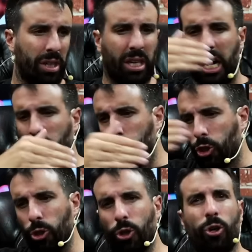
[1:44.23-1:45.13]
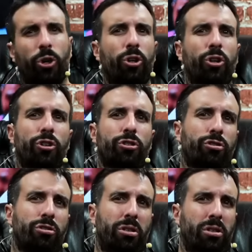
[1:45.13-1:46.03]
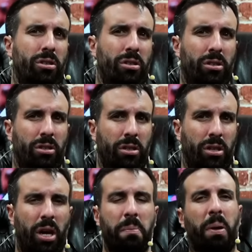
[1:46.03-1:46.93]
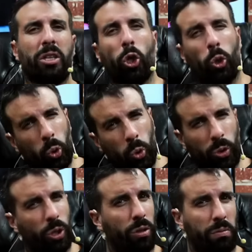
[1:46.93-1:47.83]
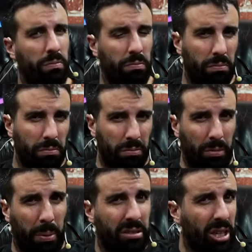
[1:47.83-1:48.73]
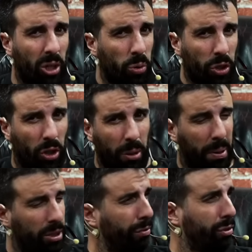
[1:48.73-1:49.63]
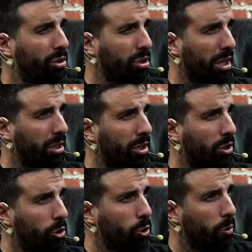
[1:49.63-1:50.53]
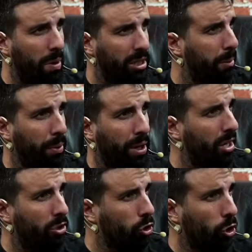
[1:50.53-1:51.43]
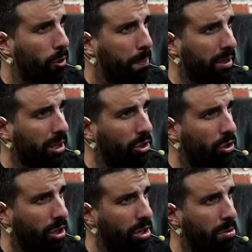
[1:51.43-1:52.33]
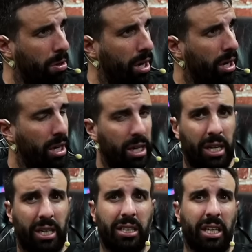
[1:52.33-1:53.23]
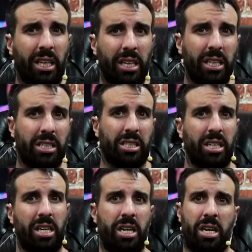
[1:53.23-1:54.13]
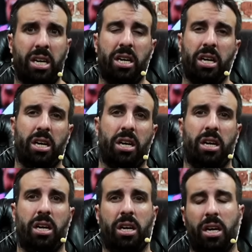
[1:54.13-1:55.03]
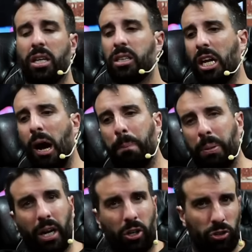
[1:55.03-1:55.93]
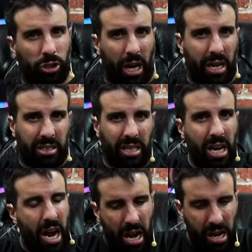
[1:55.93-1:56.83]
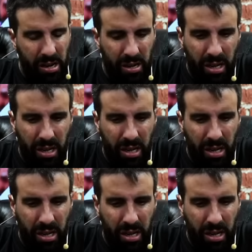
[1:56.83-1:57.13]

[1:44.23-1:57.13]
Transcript: Ganó todos, empató uno, me parece que el único que empató fue contra Atlético Tucumán. Después ganó todos los partidos River desde ese traspié contra Arsenal.